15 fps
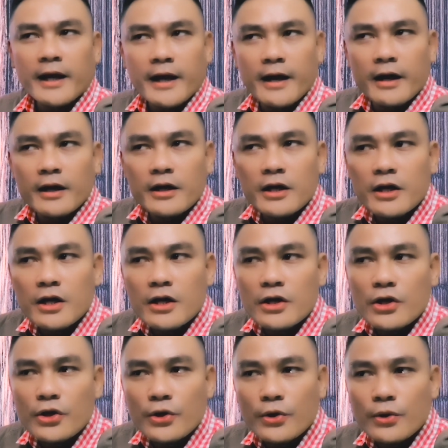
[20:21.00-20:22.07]
I can't
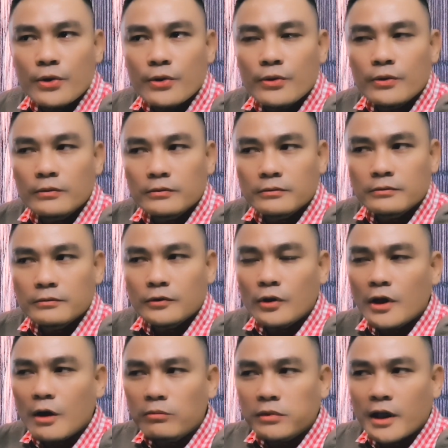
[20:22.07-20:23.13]
hear you.
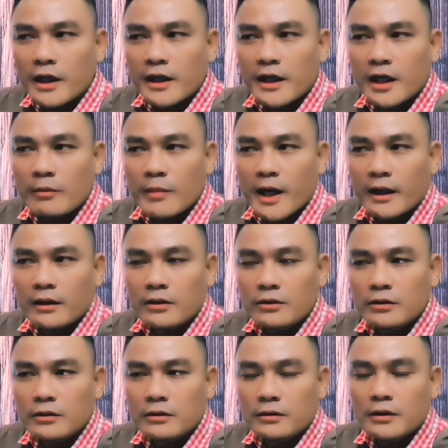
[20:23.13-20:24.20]
Tôi không thể nghe bạn
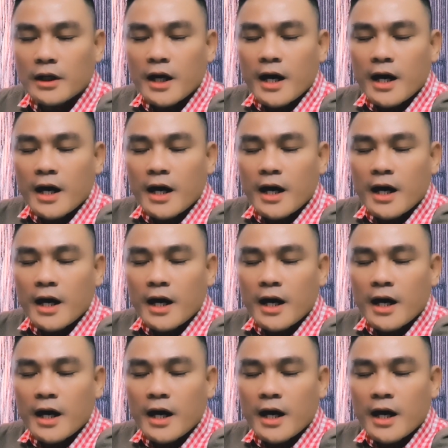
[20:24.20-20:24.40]
được.